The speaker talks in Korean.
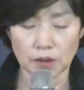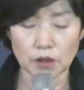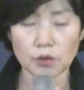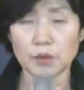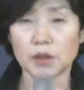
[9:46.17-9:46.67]

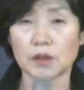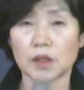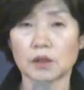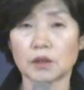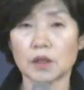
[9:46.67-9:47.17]
예수
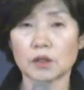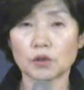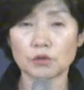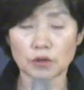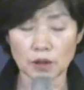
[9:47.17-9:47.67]
믿으세요. 그래야
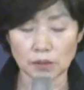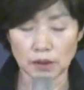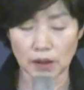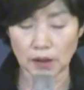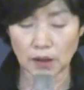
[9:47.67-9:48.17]
천국
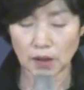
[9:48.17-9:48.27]
갑니다.